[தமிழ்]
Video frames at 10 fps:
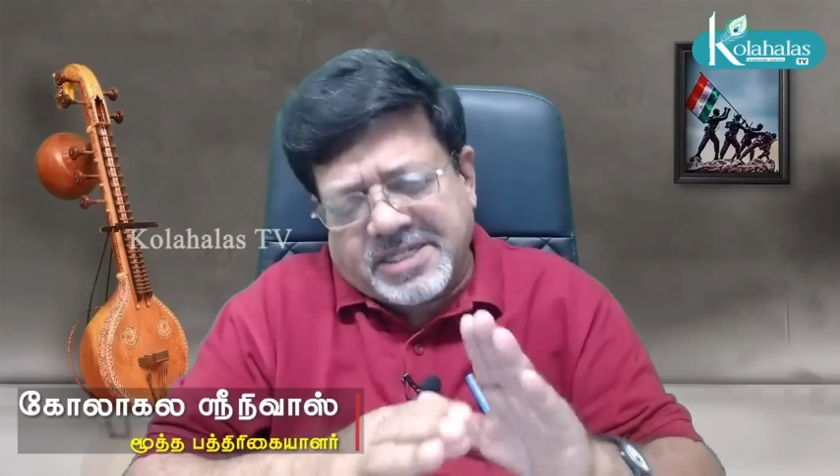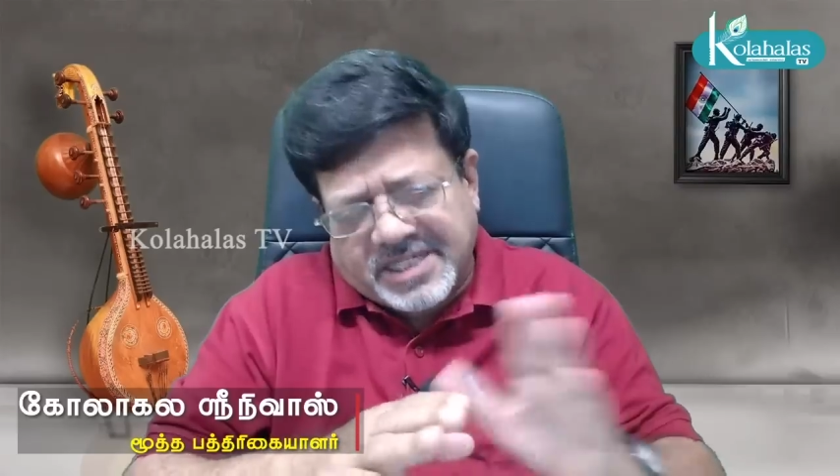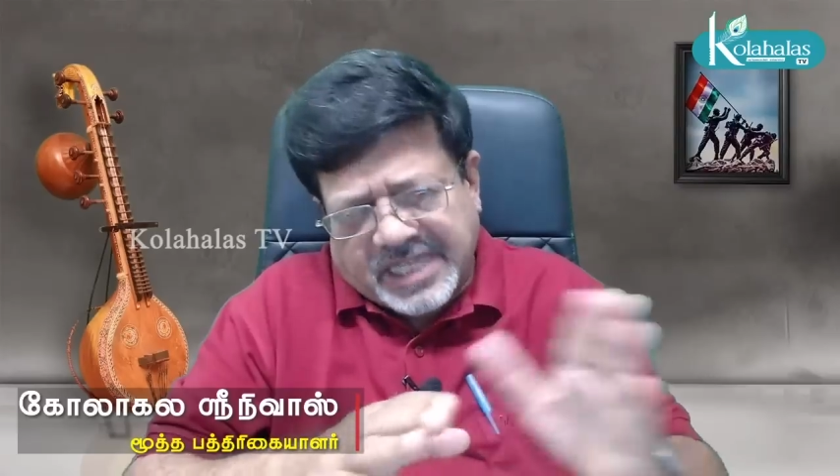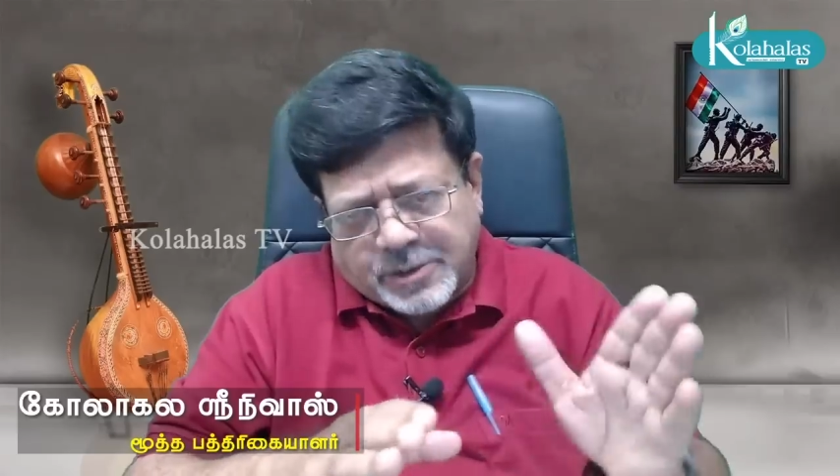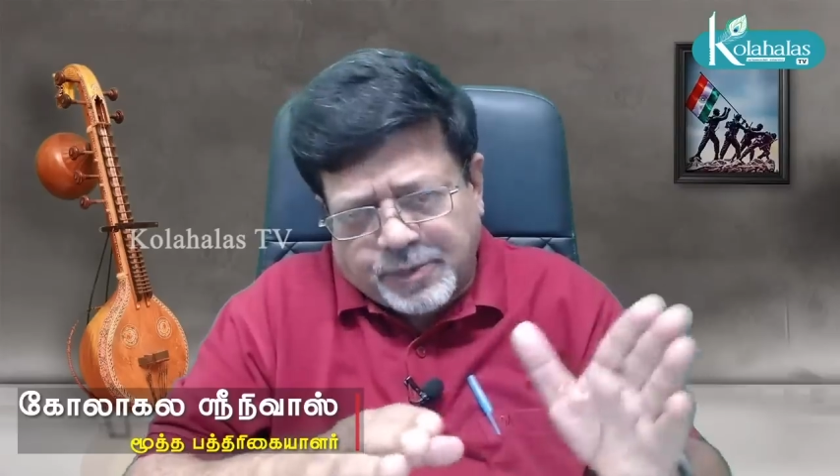
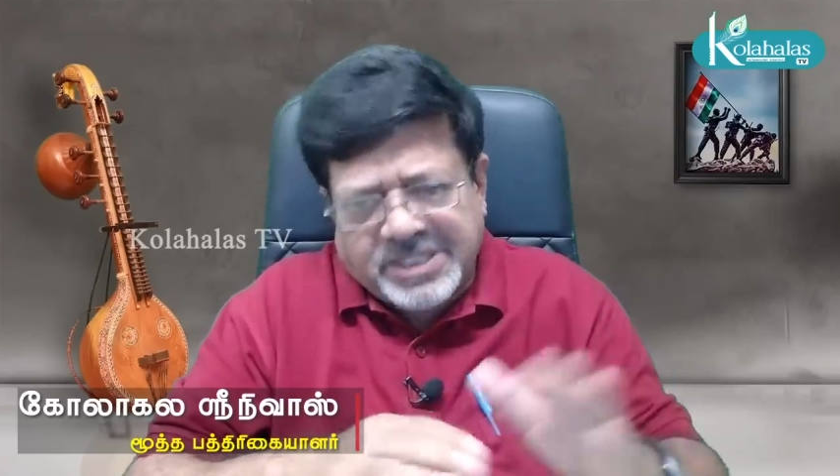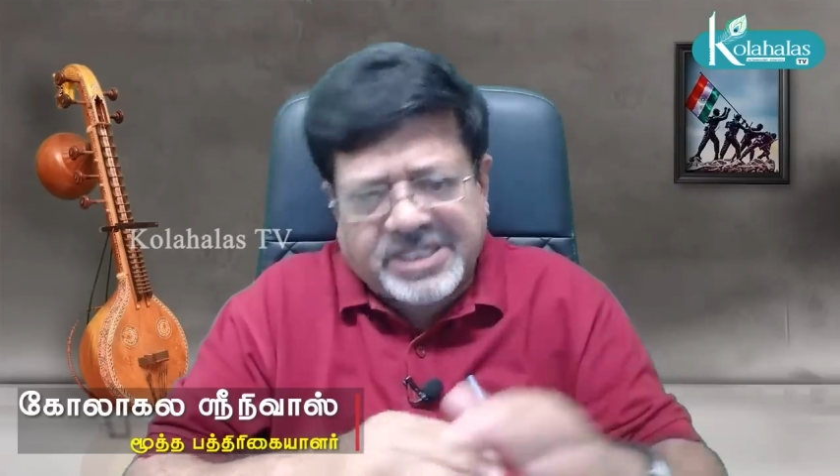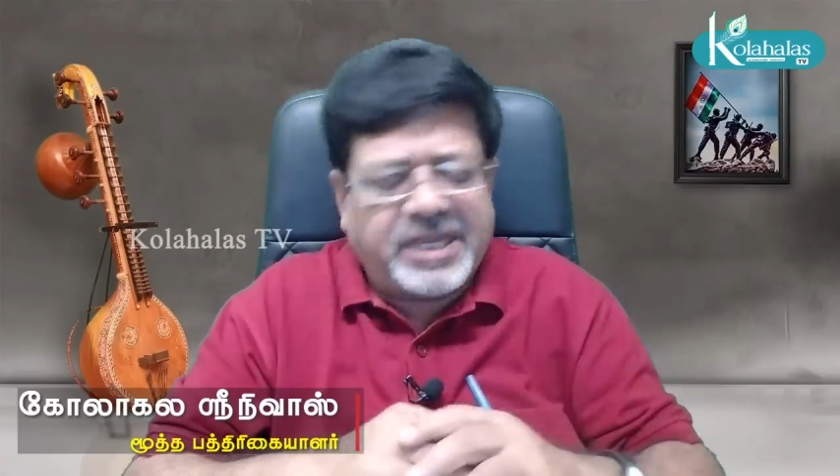சஸ்பெண்ட்